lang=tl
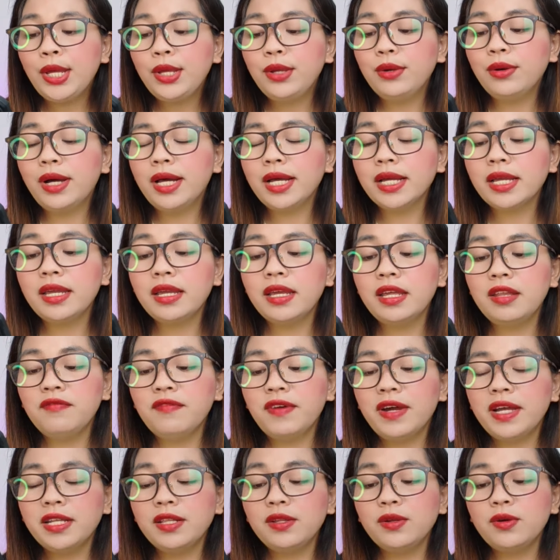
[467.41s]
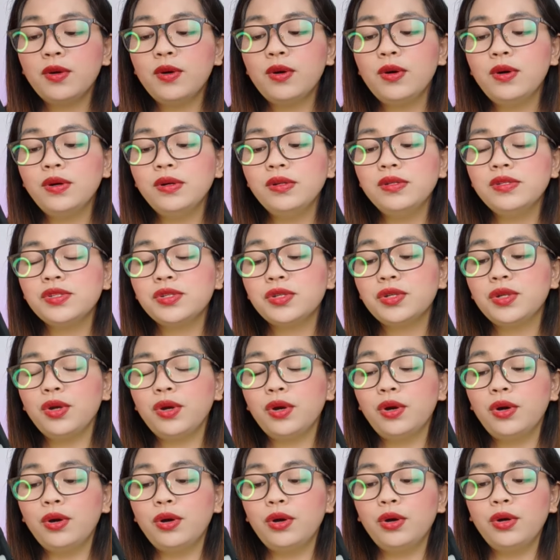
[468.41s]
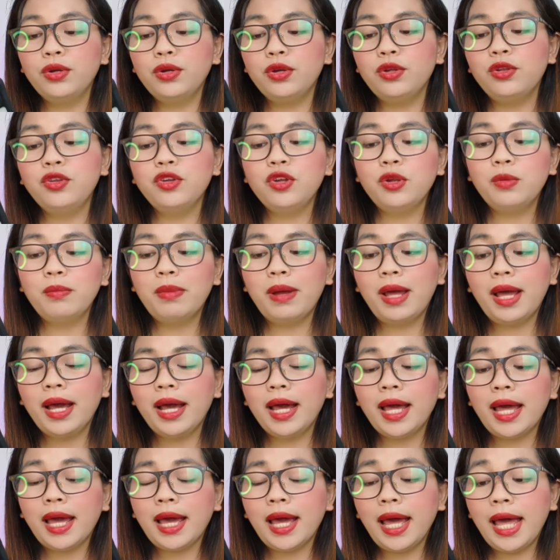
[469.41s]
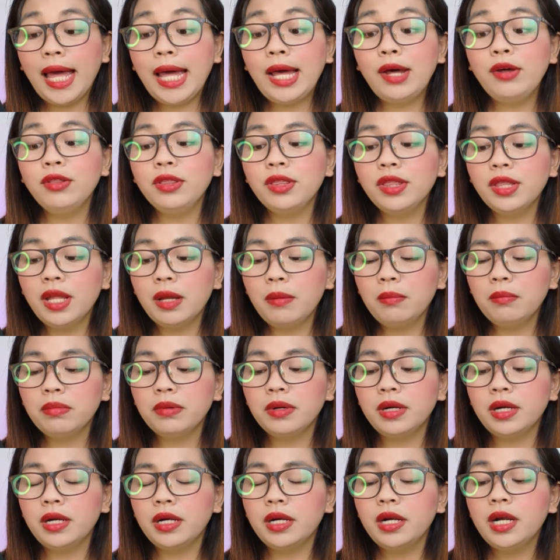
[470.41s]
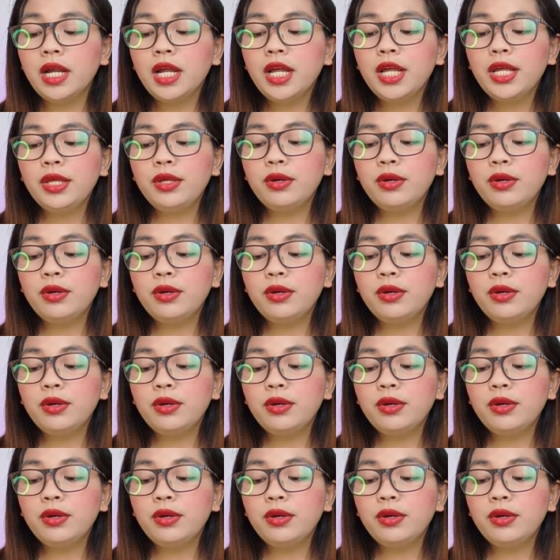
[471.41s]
yung aking invite codes, yung Union Bank account number,